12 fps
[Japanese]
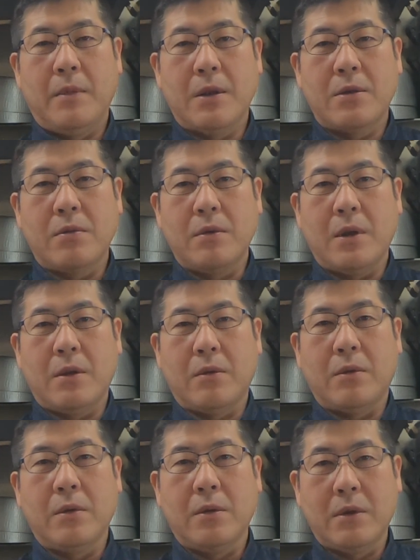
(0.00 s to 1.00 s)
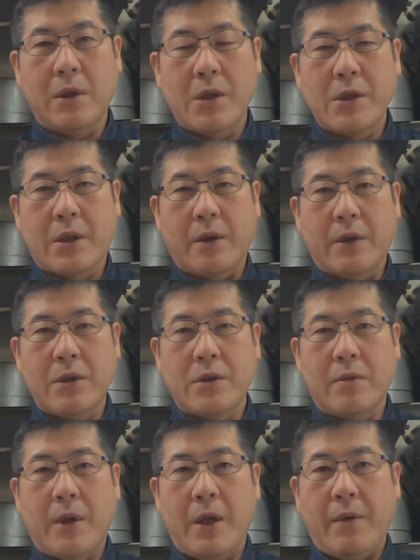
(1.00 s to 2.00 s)
まあそんなところぐらいしか私
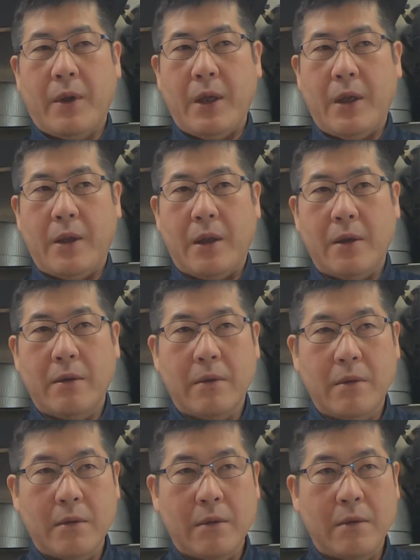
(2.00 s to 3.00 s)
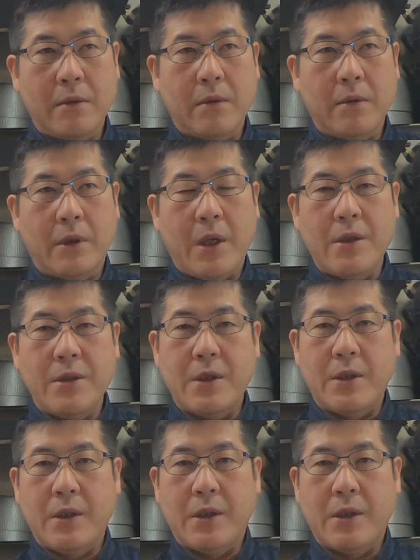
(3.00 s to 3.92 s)
の場合はね、あの現